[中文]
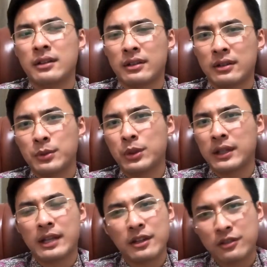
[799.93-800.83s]
对不对？
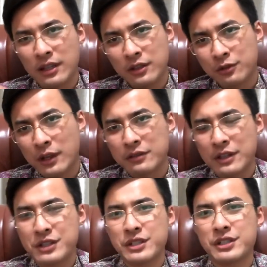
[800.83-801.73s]
他他的宣传
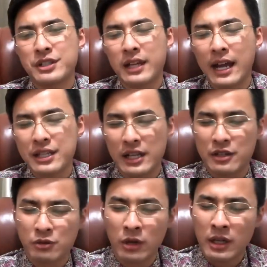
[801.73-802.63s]
机器开起来
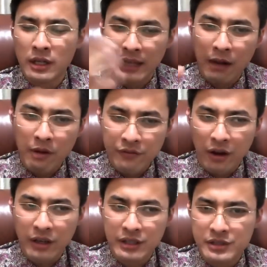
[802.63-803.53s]
说台湾
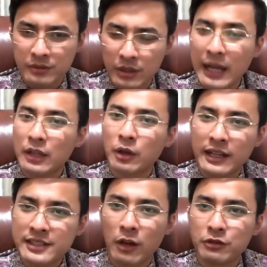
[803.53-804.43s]
防疫是大家都来
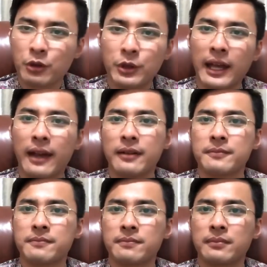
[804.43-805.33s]
抄作业
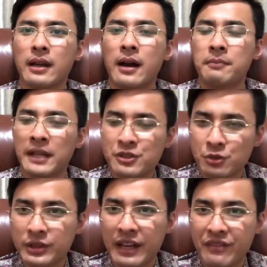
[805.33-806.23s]
啊，民
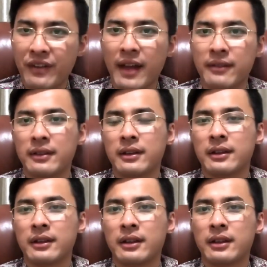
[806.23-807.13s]
主典范。
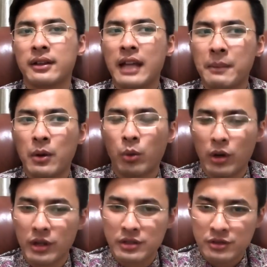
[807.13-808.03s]
那么
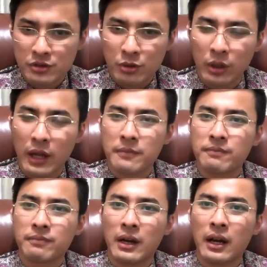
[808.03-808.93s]
我说了
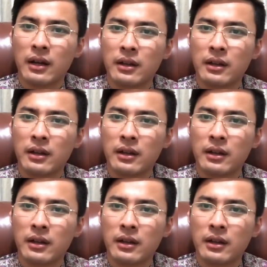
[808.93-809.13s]
啊，